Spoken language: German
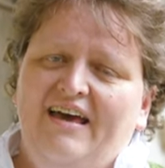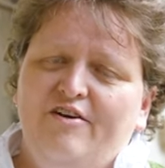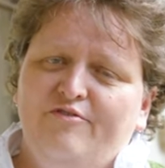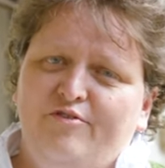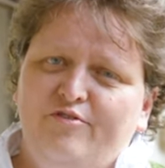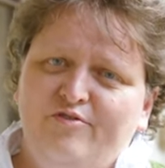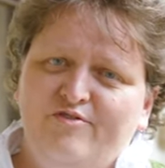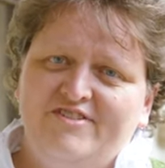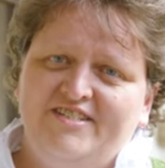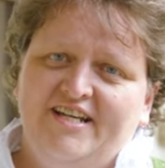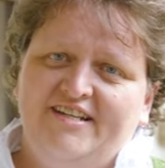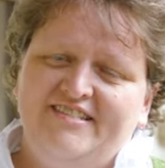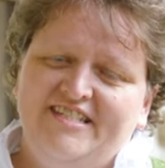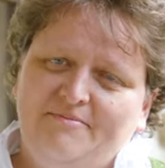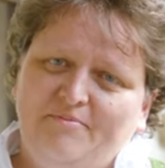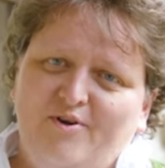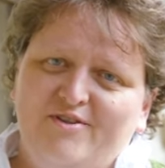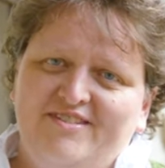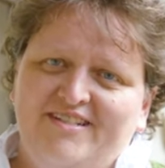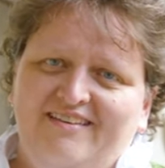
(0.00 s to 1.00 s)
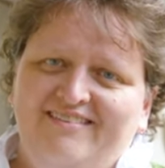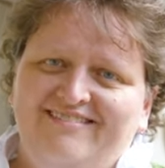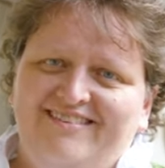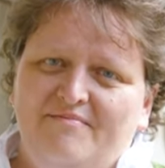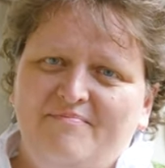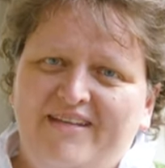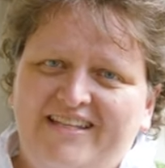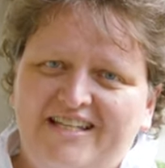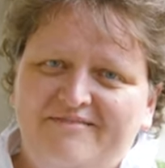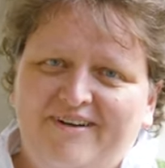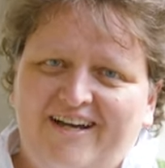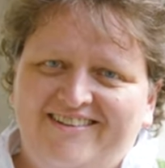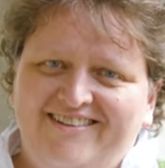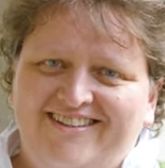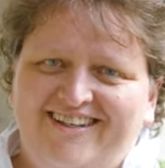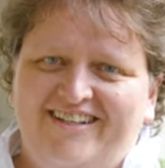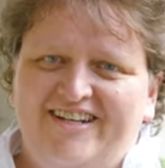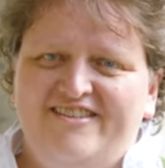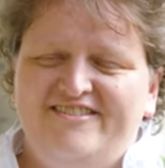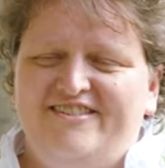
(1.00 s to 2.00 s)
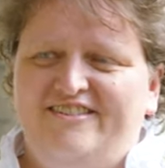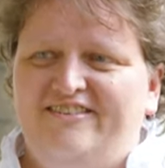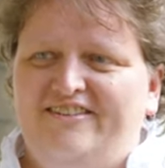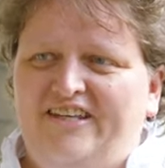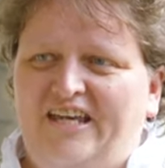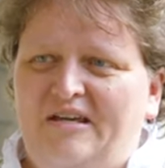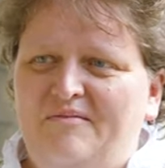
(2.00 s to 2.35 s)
65 Prozent der Mitarbeiterinnen sind